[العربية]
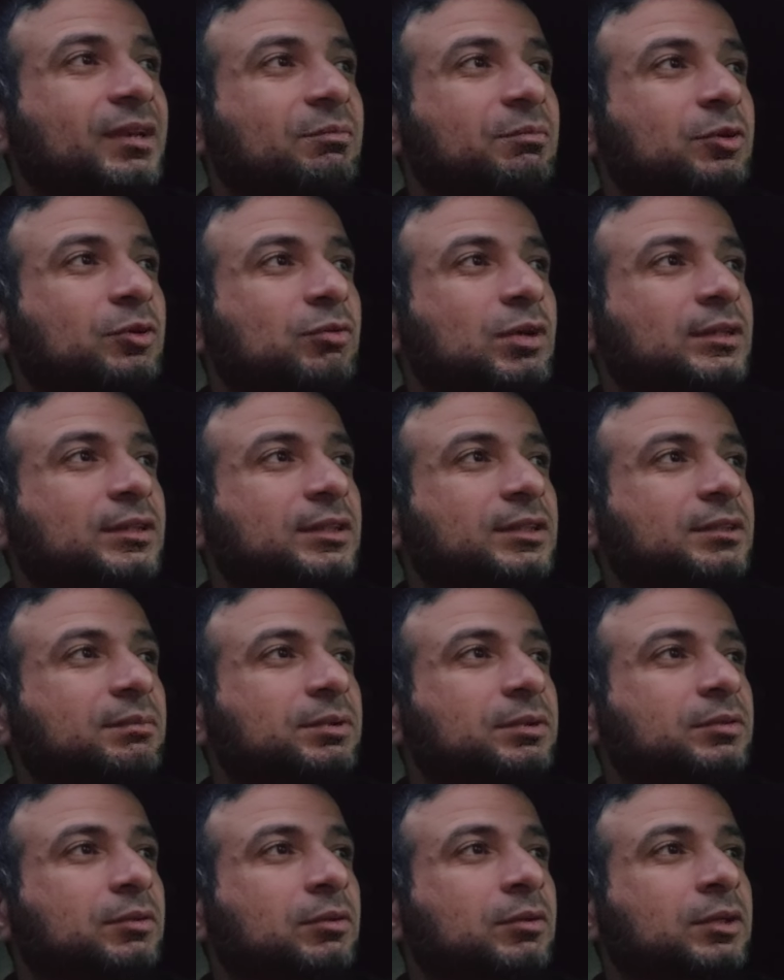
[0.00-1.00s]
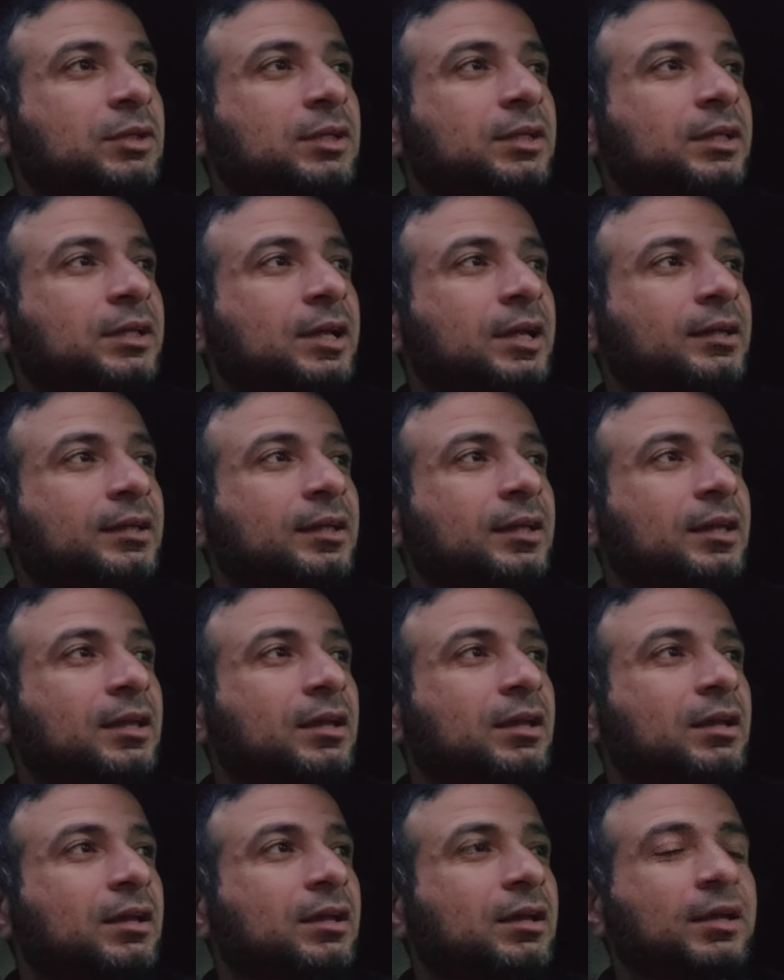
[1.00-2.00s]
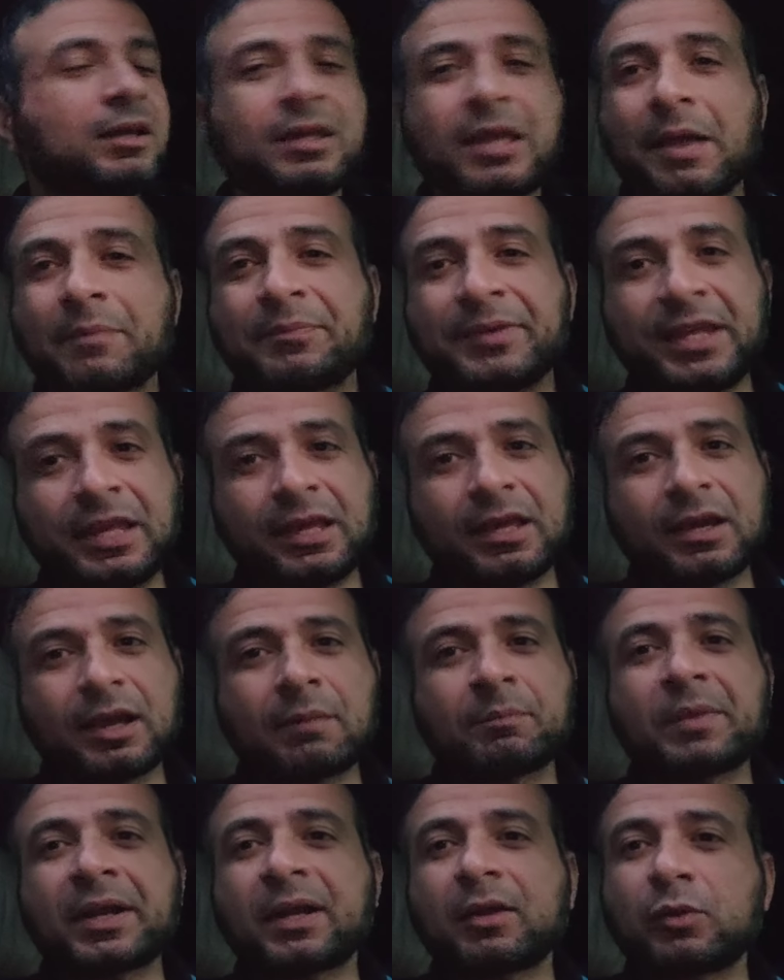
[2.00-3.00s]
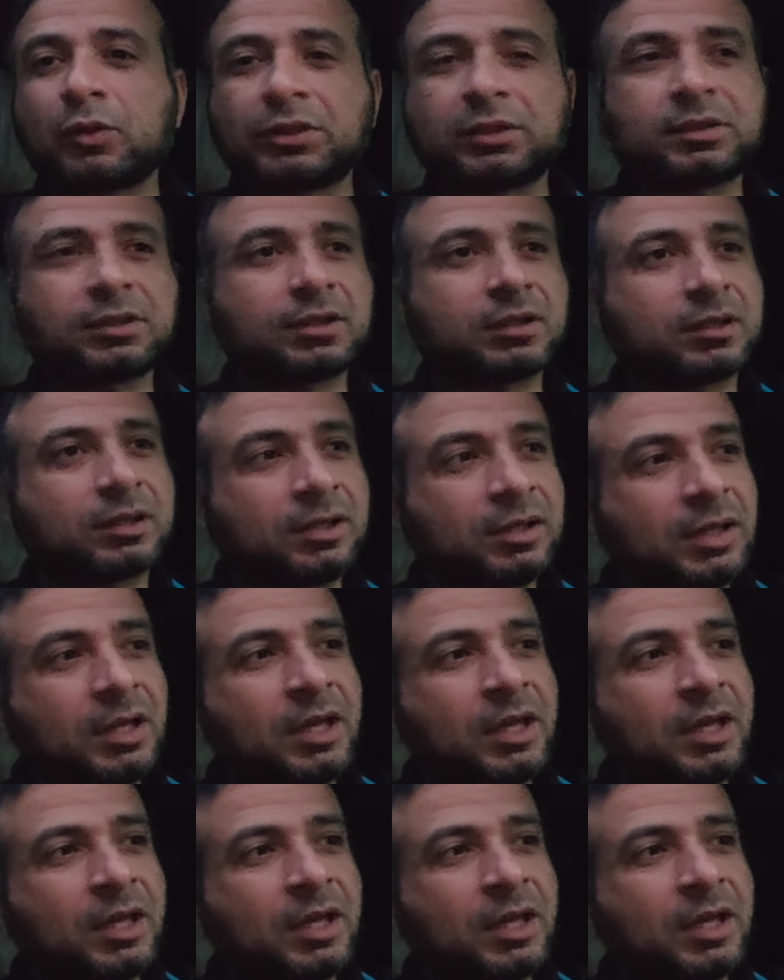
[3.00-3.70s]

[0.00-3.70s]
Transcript: بيقول والدتي بتقول لي يعني آه، يا ابني اما انا كنت آه،